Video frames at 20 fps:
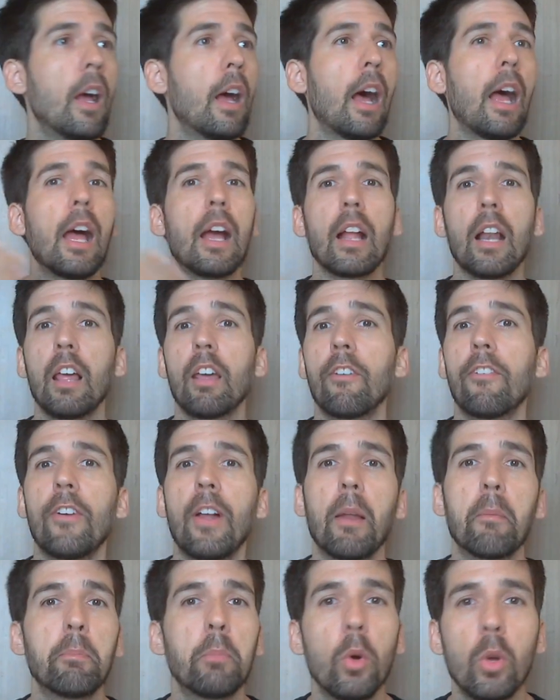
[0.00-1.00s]
Aí a galera
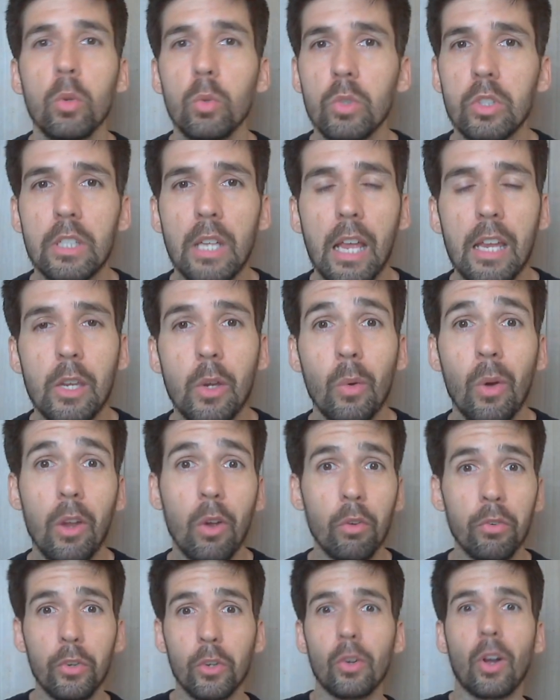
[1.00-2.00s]
fala, pô, não saiu. Aí
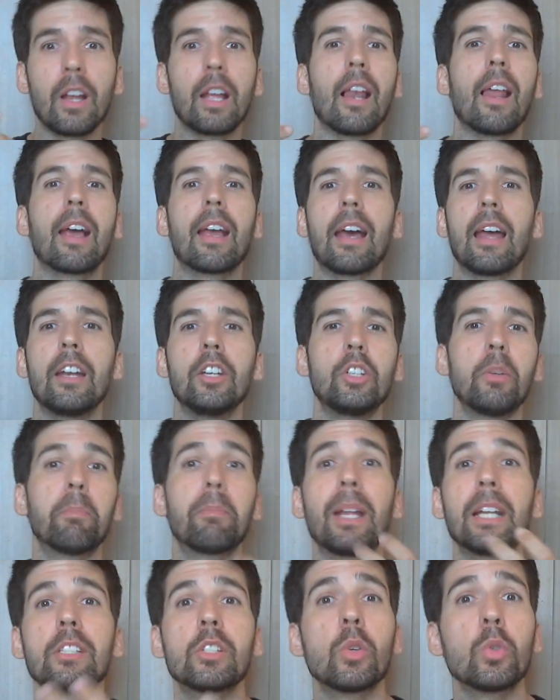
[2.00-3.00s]
eu fico com aquela cara de
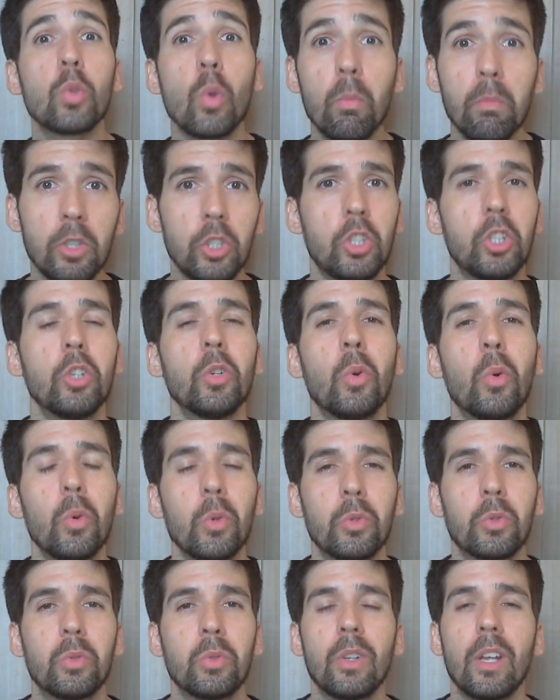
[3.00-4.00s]
parece que eu sou um
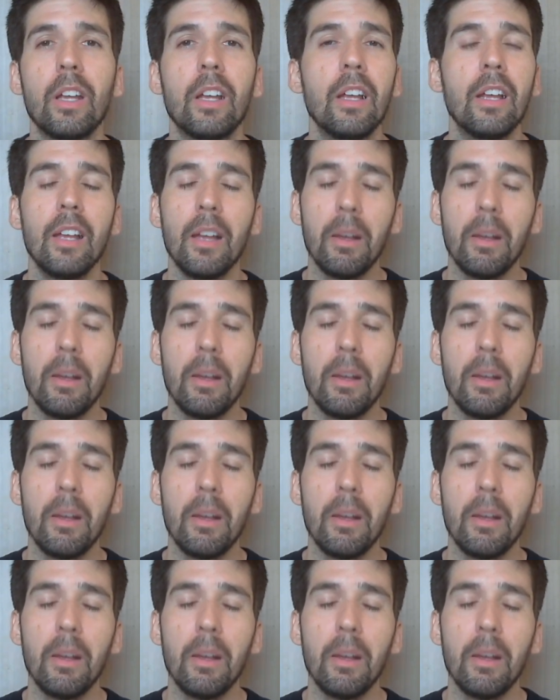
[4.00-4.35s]
mentiroso, né?